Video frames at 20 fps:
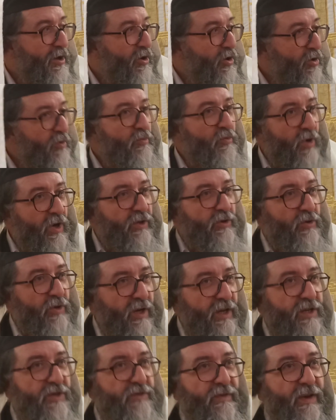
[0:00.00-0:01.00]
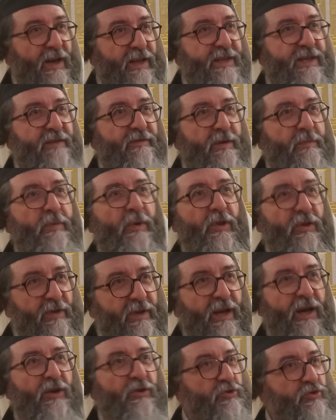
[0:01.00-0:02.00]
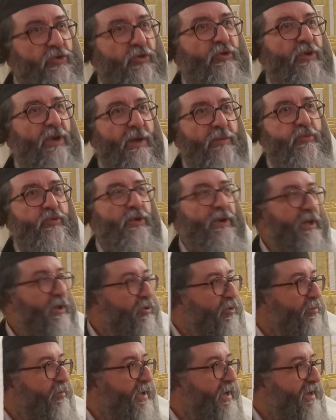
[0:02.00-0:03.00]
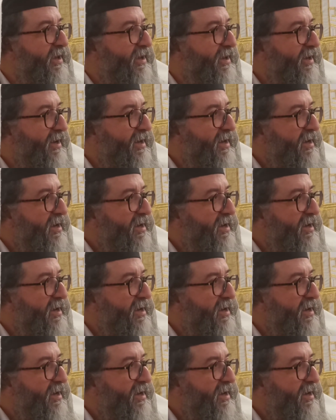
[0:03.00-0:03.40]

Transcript: au mois de Rejvan, il y avait pendant 40 jours de la pluie qui tombait,